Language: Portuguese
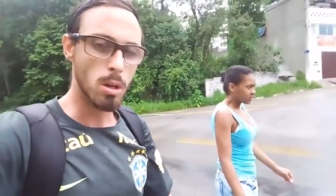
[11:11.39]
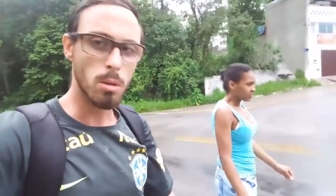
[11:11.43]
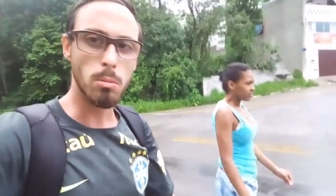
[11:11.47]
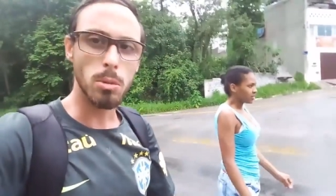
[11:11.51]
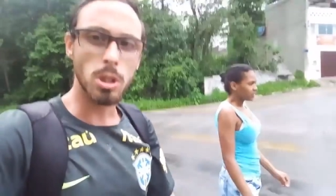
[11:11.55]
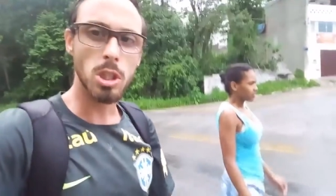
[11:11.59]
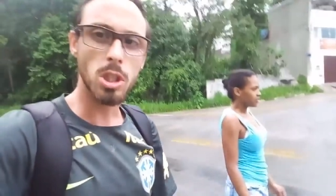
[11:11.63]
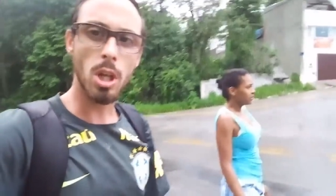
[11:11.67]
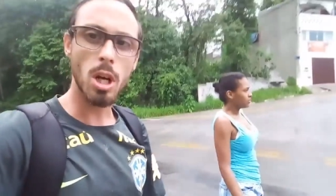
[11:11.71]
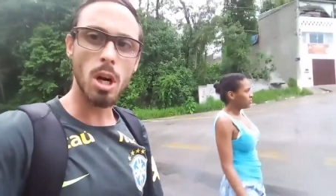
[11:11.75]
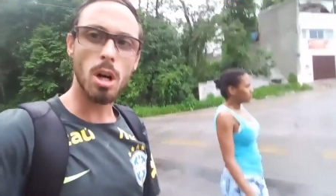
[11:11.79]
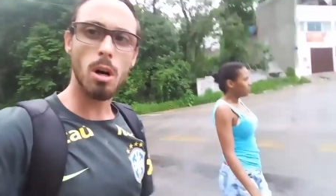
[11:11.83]
O
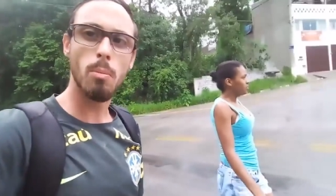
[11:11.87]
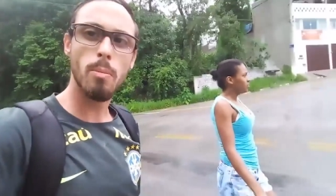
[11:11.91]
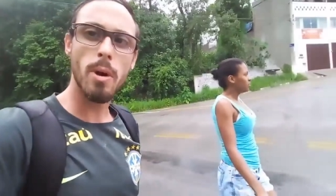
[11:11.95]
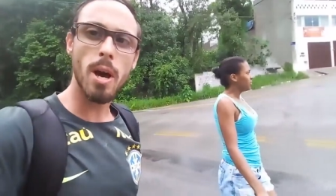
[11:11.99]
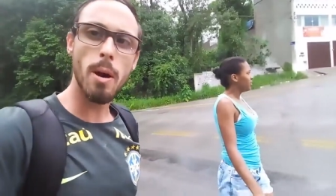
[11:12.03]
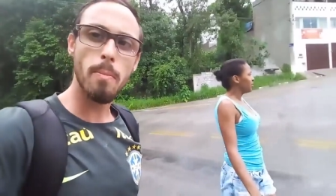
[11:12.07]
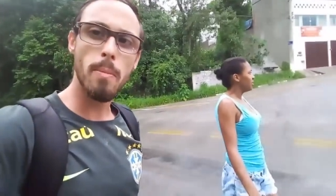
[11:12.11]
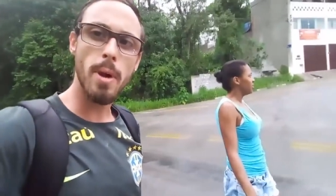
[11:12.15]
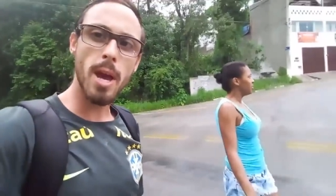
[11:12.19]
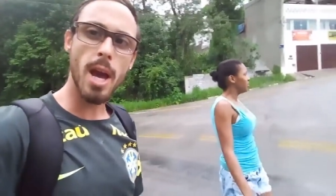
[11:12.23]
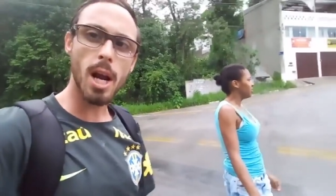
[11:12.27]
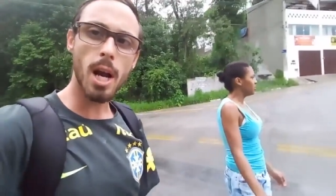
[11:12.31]
bichinho é um
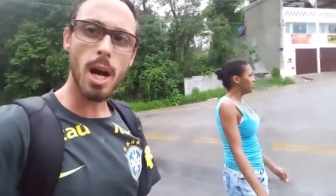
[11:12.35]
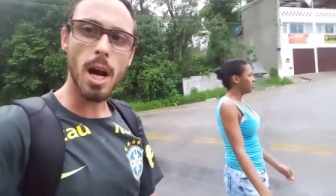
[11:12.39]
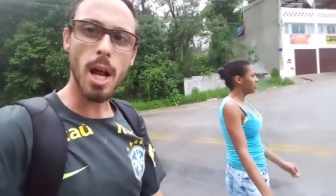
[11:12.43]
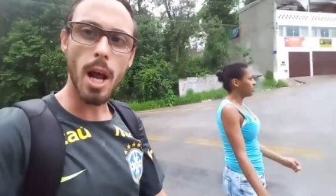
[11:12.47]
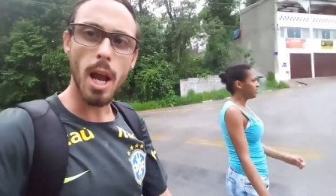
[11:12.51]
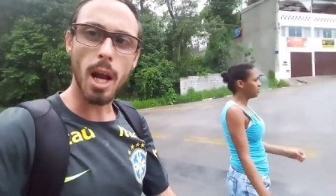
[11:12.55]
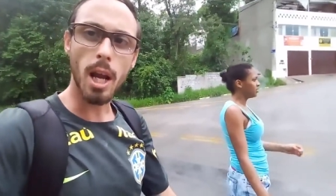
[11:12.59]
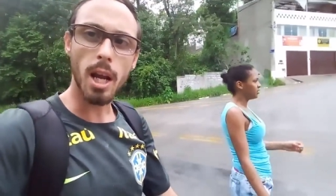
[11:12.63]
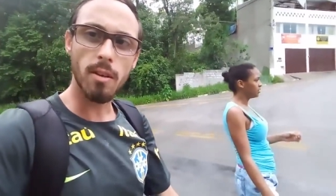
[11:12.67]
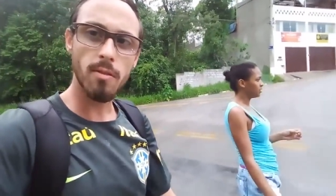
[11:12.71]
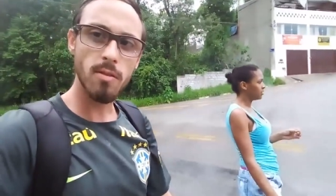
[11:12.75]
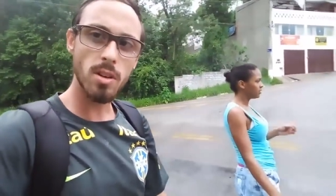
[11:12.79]
bebê,
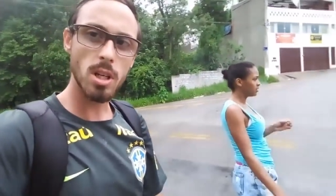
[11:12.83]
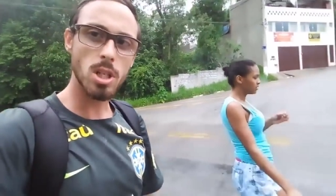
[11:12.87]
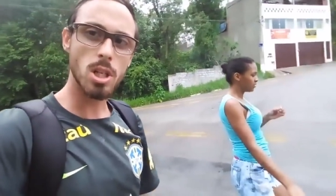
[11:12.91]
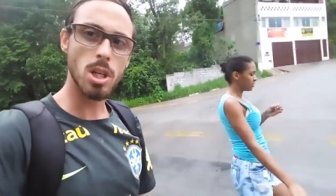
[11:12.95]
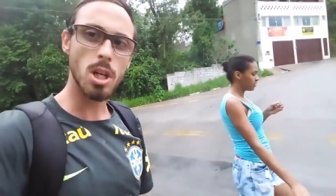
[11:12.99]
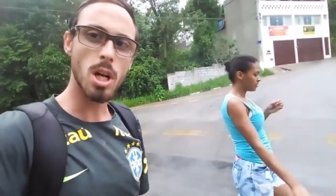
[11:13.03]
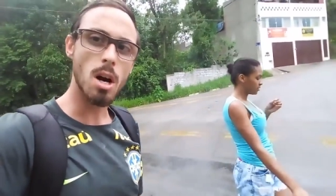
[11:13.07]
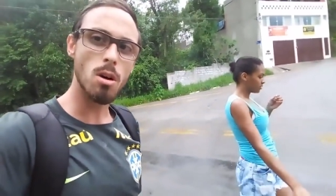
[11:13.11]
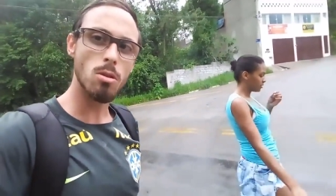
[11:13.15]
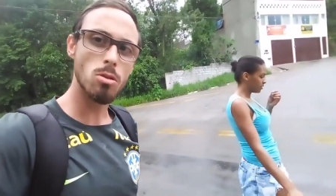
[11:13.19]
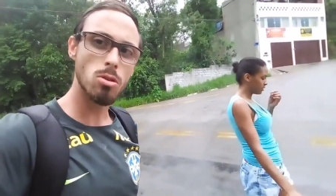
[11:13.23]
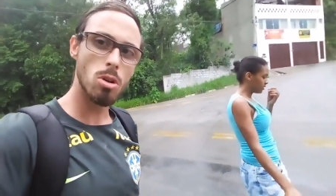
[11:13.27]
cara, quer vir
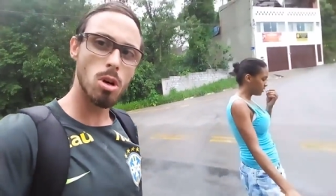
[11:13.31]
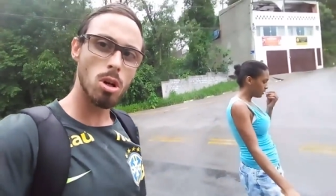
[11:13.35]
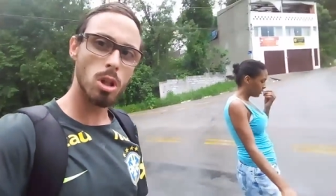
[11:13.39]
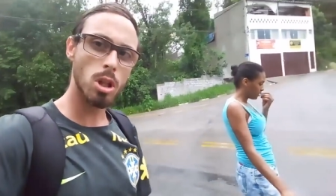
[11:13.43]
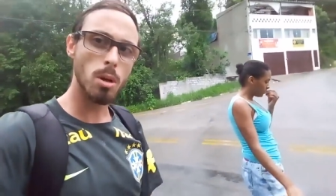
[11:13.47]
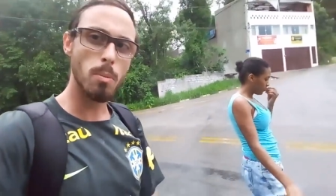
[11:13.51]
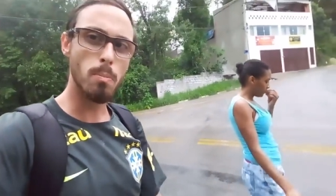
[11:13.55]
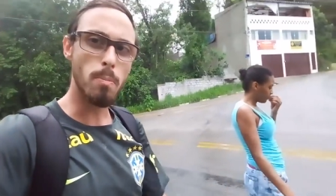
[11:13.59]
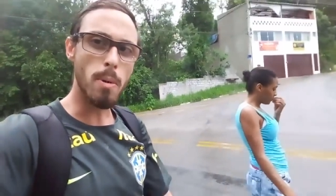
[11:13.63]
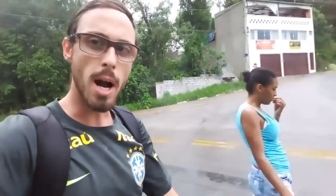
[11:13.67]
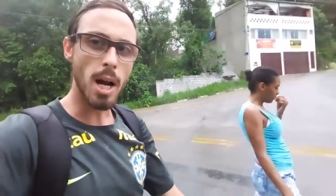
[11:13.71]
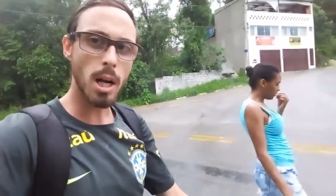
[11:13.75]
tirar os
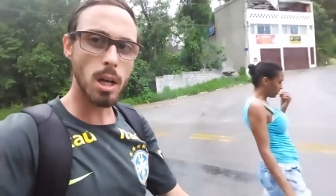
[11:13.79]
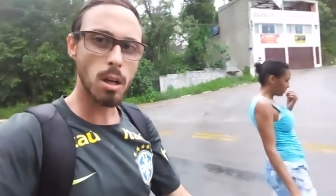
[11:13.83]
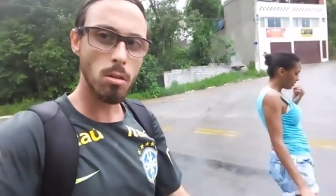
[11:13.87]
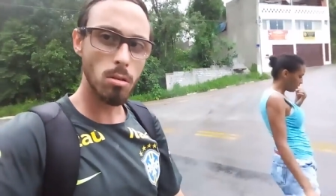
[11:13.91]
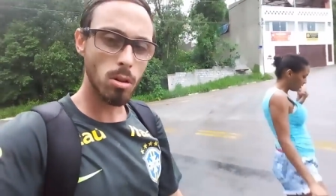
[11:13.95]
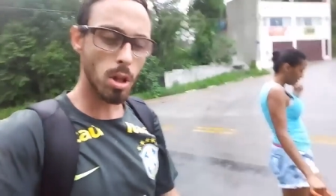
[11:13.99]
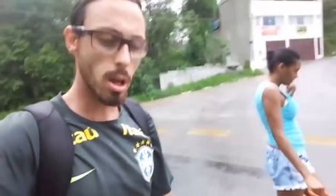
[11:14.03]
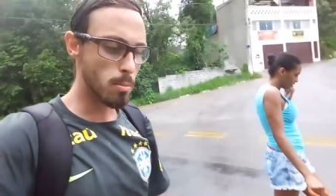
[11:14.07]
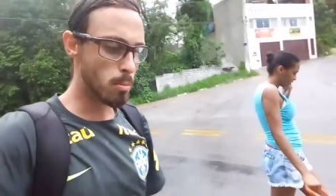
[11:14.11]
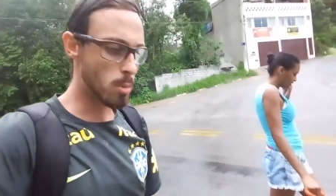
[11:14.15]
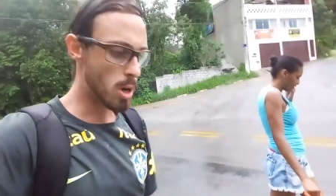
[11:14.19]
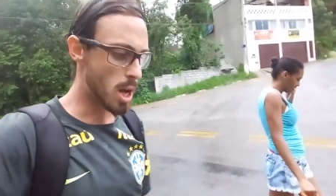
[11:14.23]
outros e pá, que
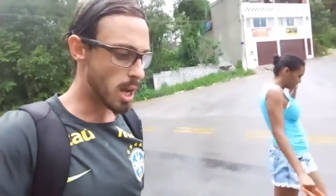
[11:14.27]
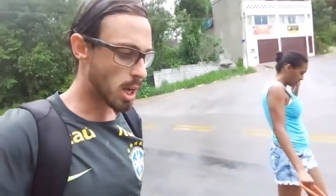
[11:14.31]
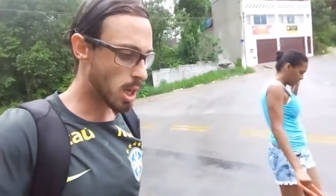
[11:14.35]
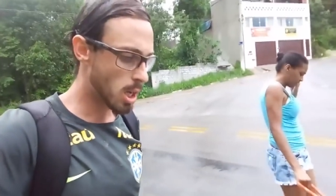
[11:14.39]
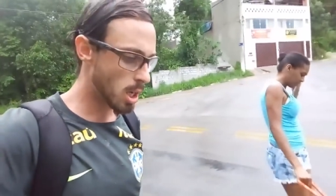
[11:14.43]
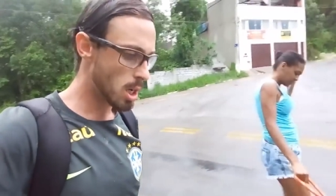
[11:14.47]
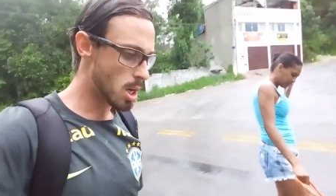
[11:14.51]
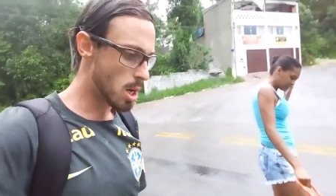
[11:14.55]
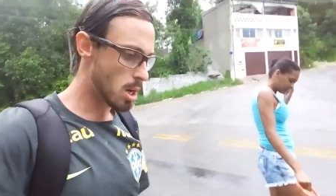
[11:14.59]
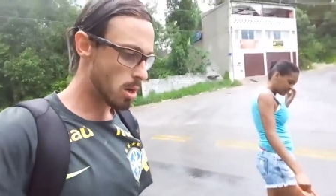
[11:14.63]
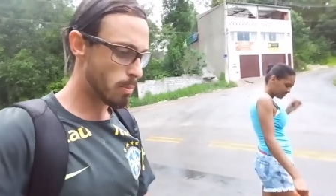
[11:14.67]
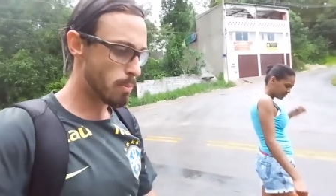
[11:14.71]
não tem
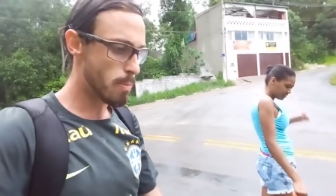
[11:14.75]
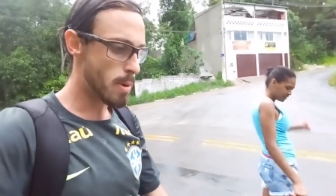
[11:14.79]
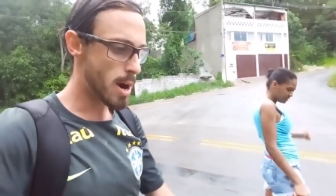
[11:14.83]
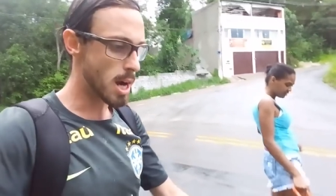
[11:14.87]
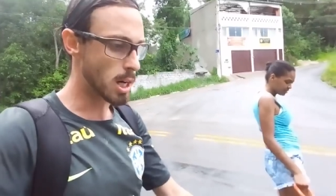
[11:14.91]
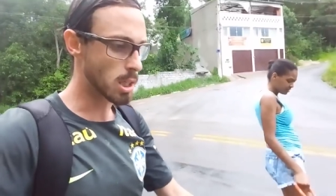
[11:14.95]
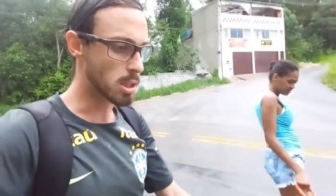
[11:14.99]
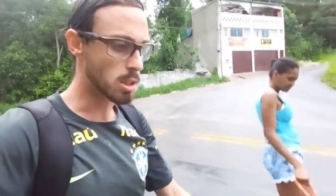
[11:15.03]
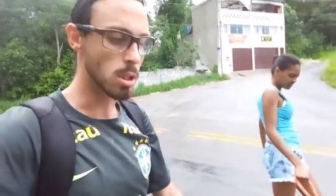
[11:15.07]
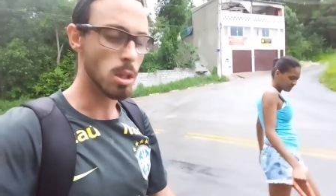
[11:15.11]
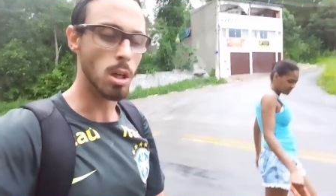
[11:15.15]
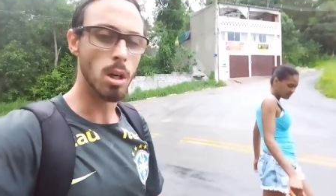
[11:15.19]
moleque não,
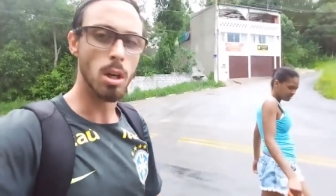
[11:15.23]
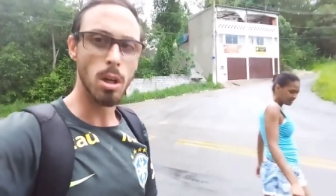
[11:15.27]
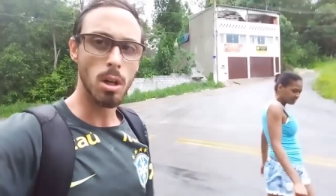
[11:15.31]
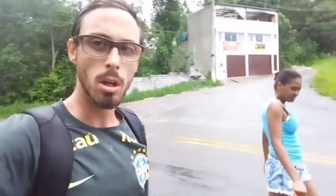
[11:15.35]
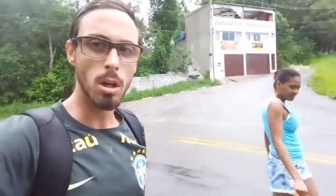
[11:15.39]
parça.